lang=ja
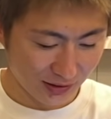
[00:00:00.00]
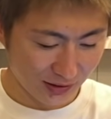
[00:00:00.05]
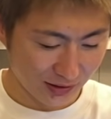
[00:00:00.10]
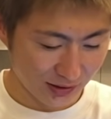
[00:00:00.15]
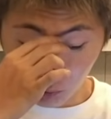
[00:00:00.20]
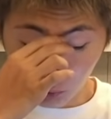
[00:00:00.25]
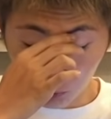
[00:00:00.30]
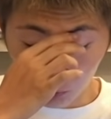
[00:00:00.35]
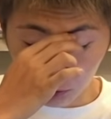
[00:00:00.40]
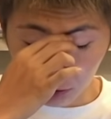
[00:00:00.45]

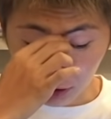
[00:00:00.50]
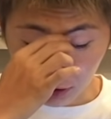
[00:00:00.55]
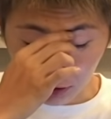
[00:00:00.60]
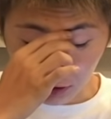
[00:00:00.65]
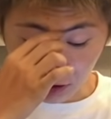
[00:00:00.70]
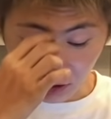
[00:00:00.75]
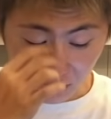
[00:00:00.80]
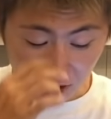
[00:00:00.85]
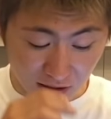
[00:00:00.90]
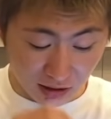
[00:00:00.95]
オーダー来
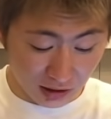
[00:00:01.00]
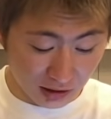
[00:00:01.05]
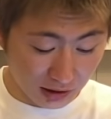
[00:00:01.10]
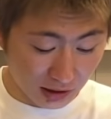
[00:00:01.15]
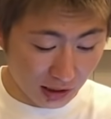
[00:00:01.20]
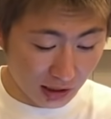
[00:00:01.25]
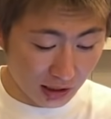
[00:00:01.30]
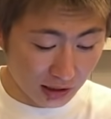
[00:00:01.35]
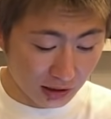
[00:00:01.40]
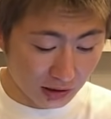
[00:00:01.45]
たら絶
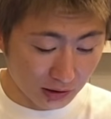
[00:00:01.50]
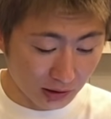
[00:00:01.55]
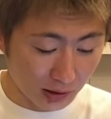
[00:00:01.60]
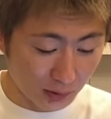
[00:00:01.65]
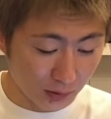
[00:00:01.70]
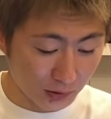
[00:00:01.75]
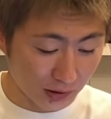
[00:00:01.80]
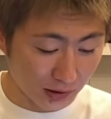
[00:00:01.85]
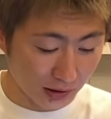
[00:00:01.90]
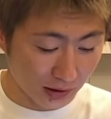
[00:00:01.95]
対やりたくないもんな